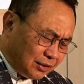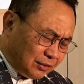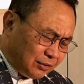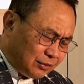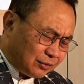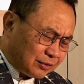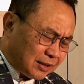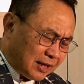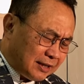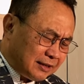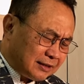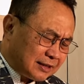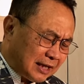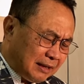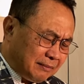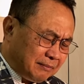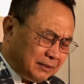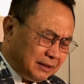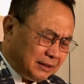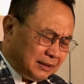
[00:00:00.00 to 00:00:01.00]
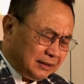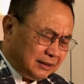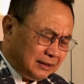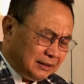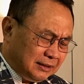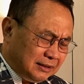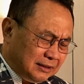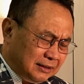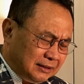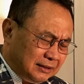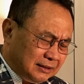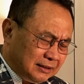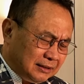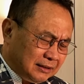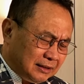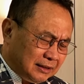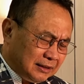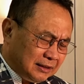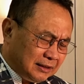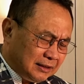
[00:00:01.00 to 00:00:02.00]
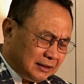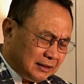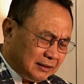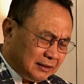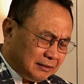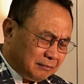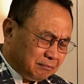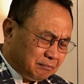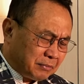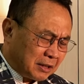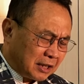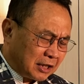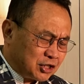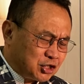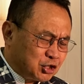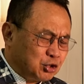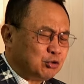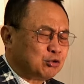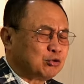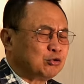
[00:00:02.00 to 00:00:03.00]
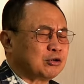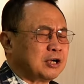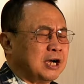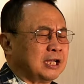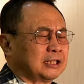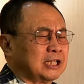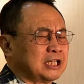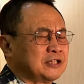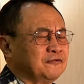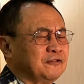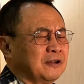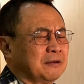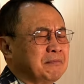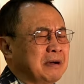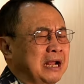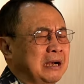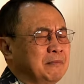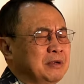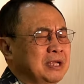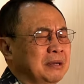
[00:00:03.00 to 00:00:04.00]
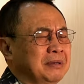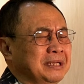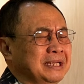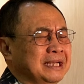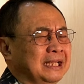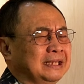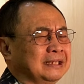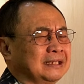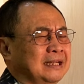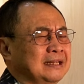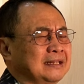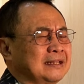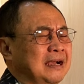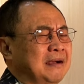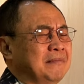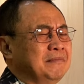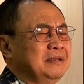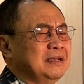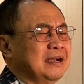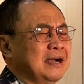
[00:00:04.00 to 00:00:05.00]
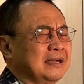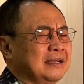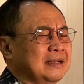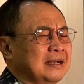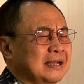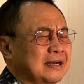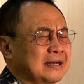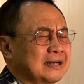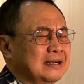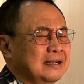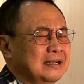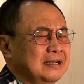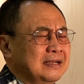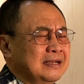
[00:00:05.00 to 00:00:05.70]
Tuhan kami bersyukur atas FirmanMu yang mengingatkan kami agar